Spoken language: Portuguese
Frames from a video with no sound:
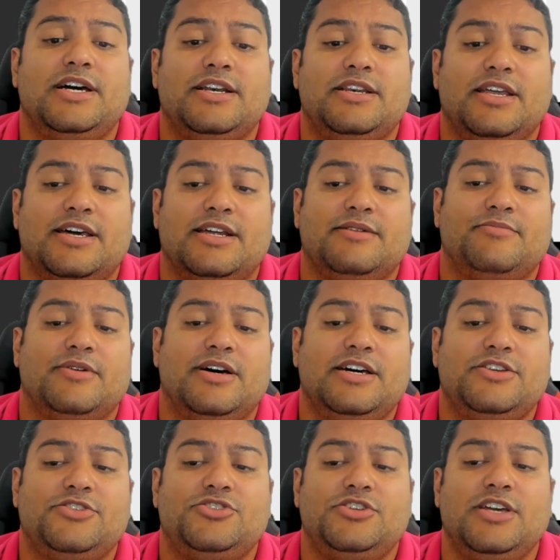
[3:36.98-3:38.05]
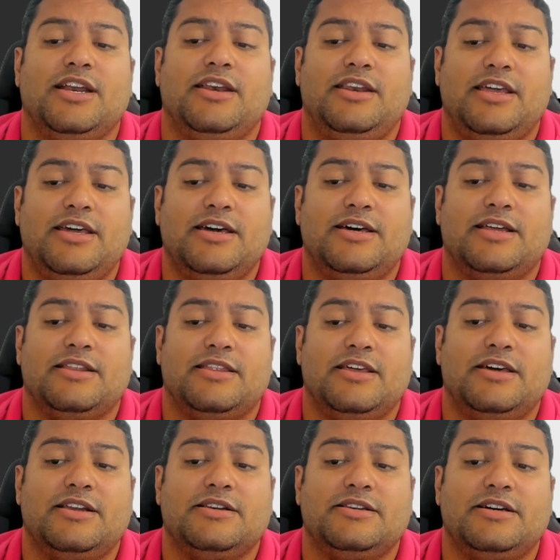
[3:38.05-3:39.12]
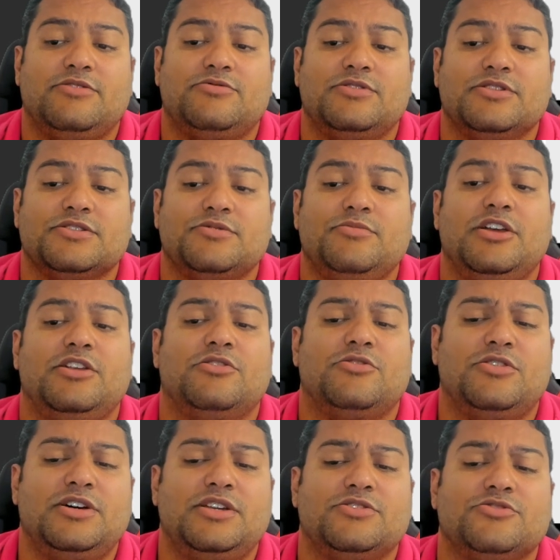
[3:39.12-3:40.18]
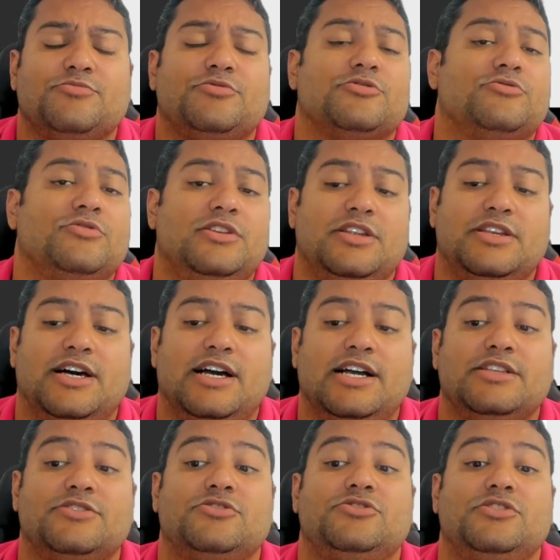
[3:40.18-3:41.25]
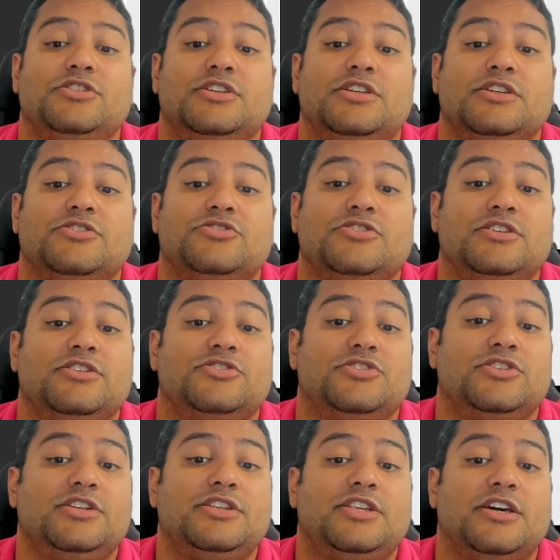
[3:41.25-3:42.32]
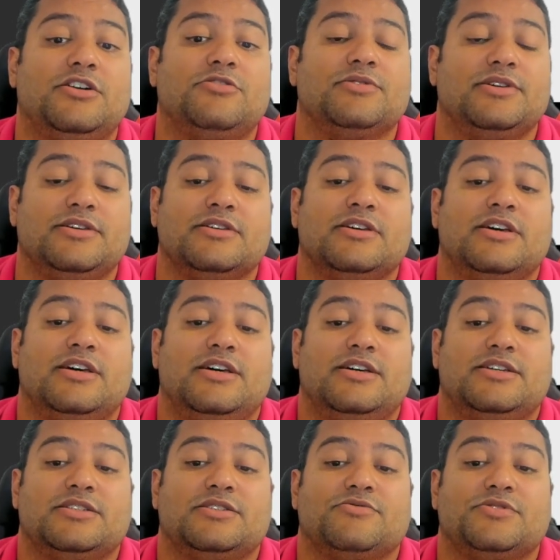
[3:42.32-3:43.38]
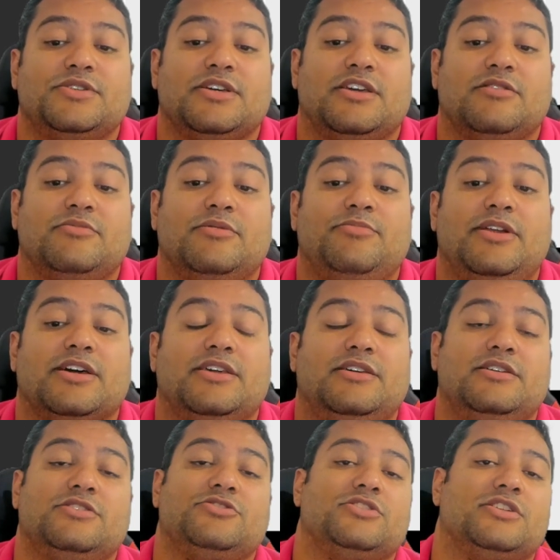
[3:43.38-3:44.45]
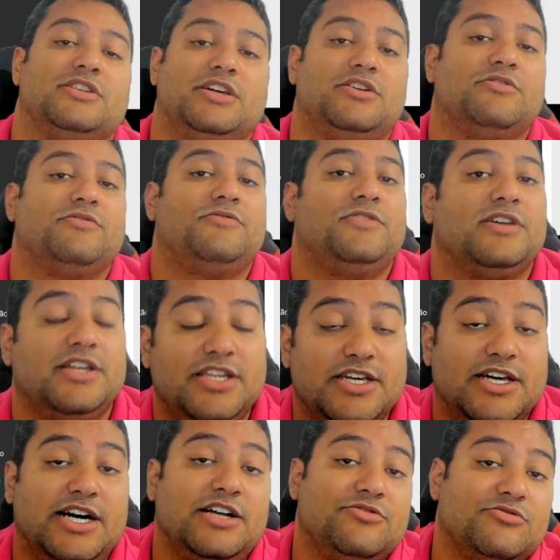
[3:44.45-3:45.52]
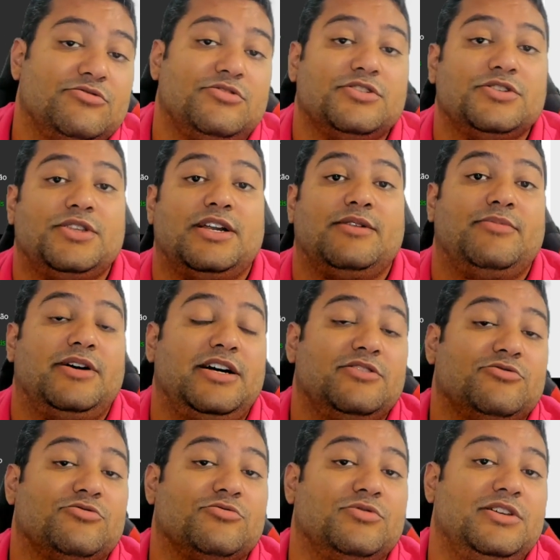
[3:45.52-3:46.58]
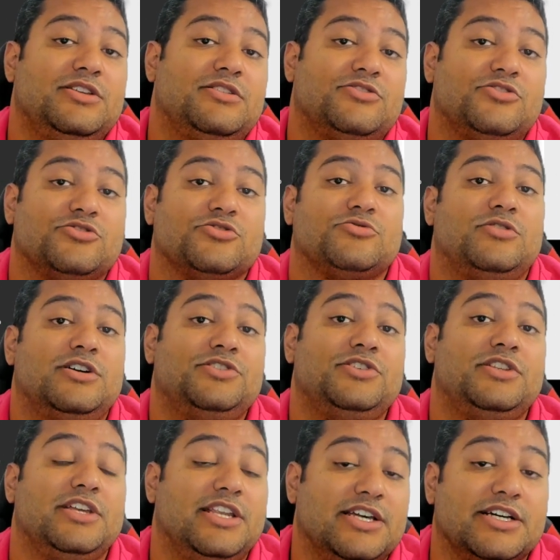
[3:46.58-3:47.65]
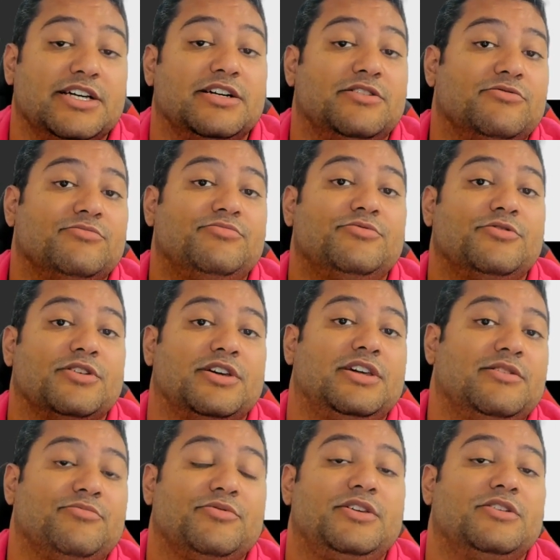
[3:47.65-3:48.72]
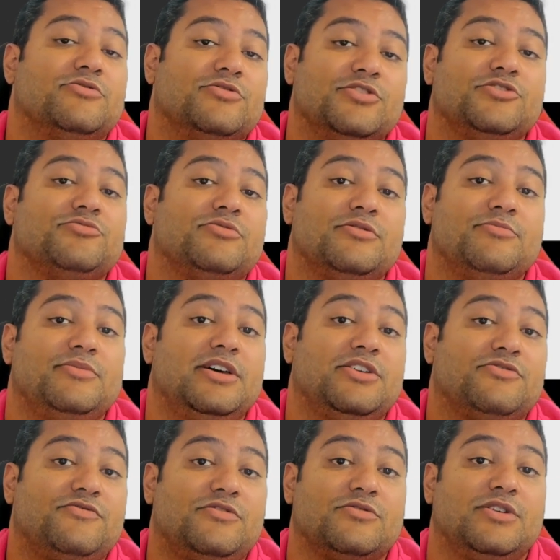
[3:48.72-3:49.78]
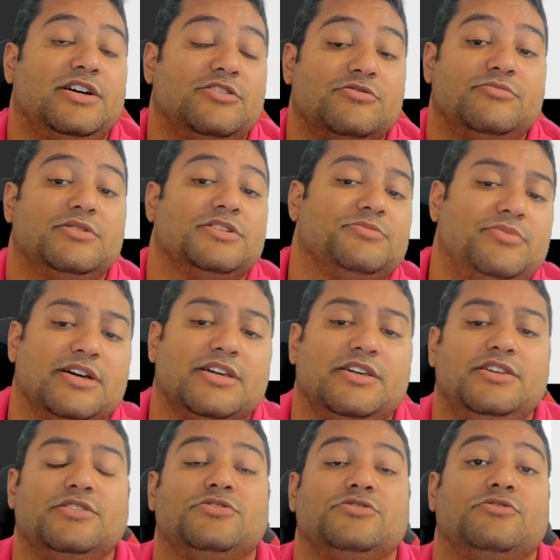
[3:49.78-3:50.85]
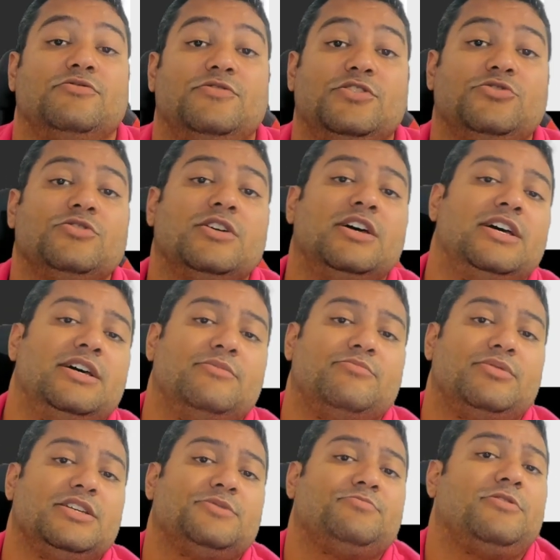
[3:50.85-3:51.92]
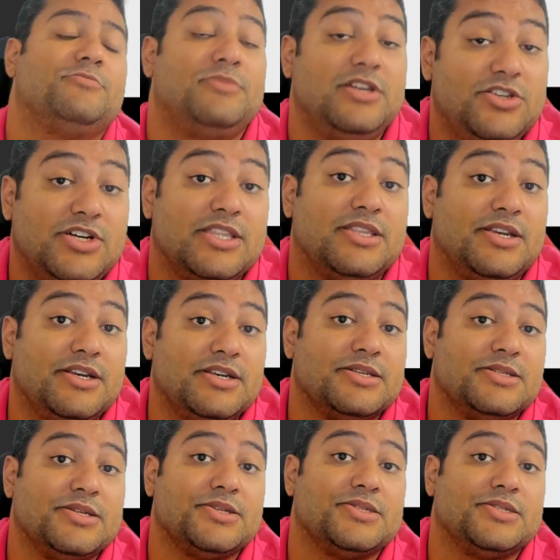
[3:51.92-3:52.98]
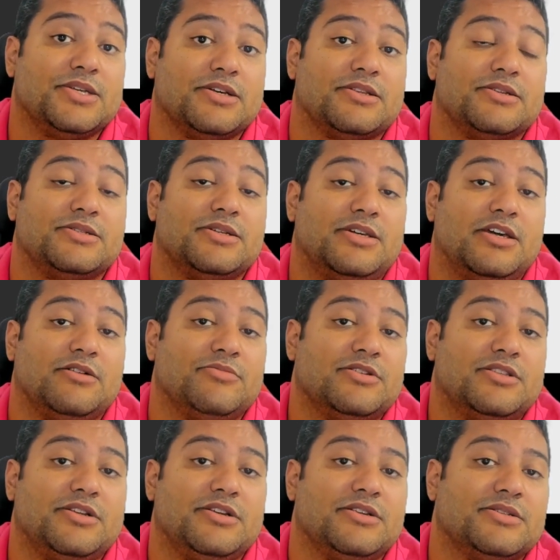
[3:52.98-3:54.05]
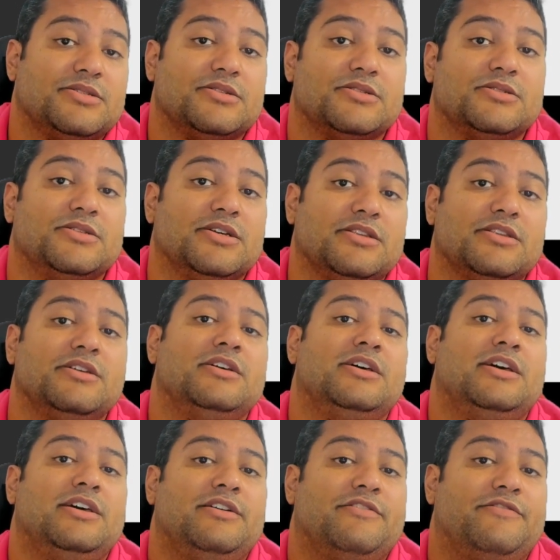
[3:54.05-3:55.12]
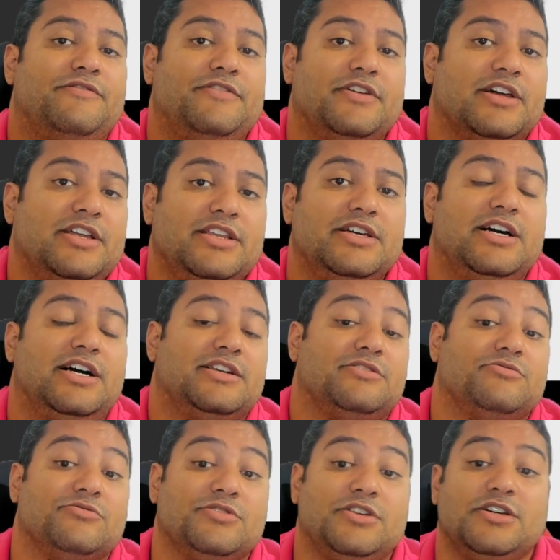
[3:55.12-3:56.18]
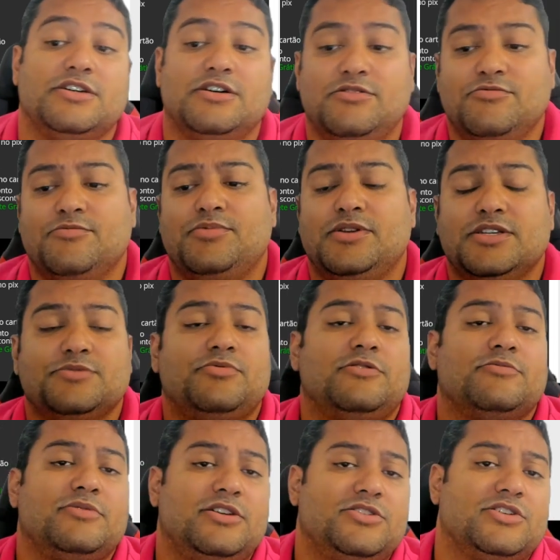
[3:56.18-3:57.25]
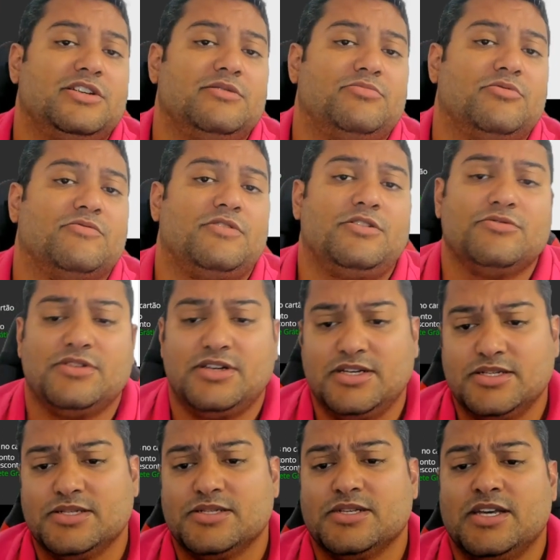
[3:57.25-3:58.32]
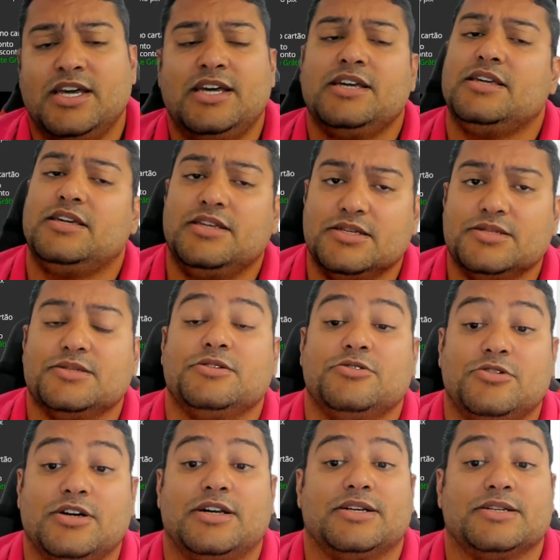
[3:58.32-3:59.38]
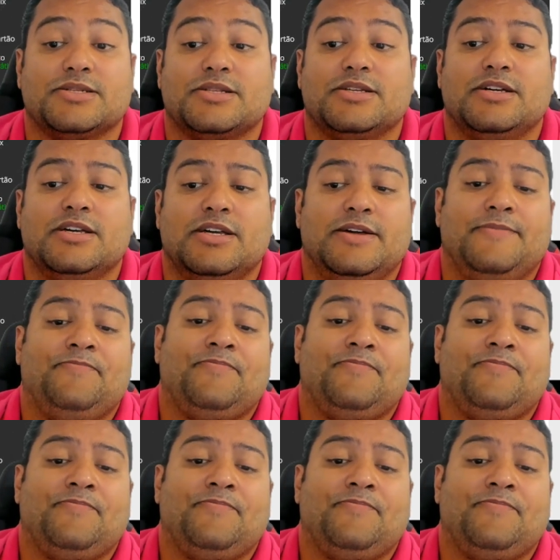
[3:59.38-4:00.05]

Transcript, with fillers: e a Terabyte, a Tera, a Tera tá com as melhores oportunidades de, de, de Intel, hein? Se você quer uma plaquinha de Intel, fique ligado no nosso trabalho, Twitter, Discord e Telegram. Por quê? Porque hoje promete voltar algumas plaquinhas de vídeo, principalmente a 3060. Se quer uma 3060, fica ligadão no Gigão, principalmente ali por volta das 15 horas, tá?